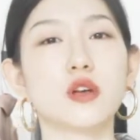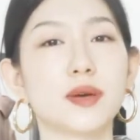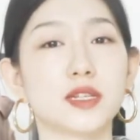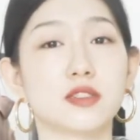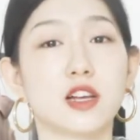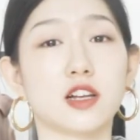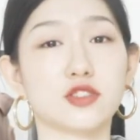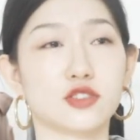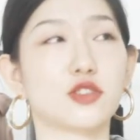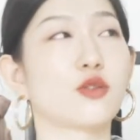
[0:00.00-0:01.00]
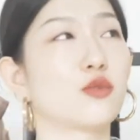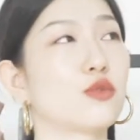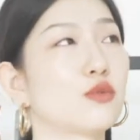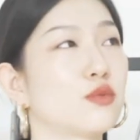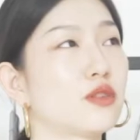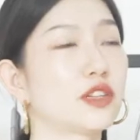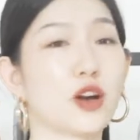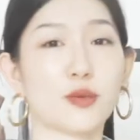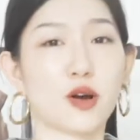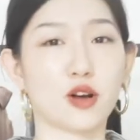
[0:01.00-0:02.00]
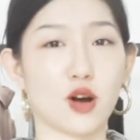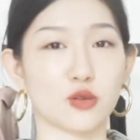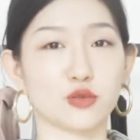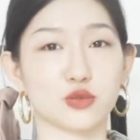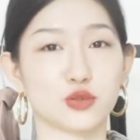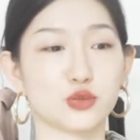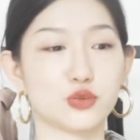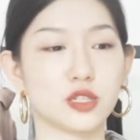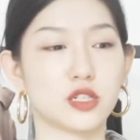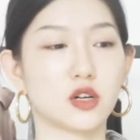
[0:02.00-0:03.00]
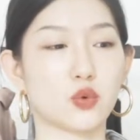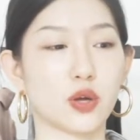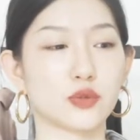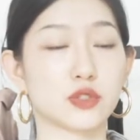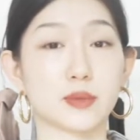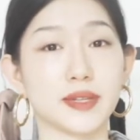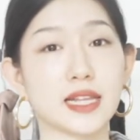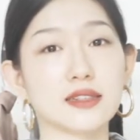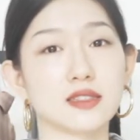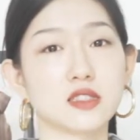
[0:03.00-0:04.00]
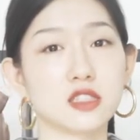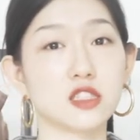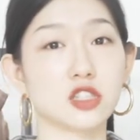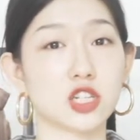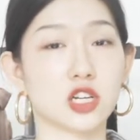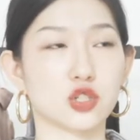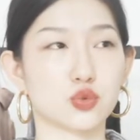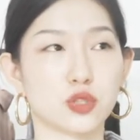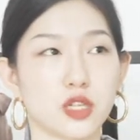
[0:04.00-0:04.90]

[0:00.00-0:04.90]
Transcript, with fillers: 到配饰，大家之前有问我要不要考虑出一个关于怎么搭丝巾的这样一个主题，